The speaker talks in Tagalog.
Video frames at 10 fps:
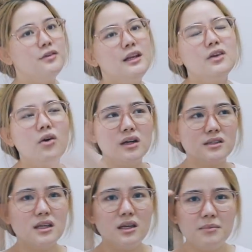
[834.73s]
Feeling ko
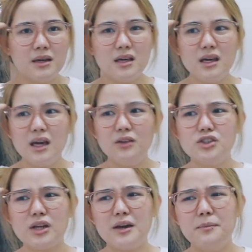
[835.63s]
kasi magiging ano siya,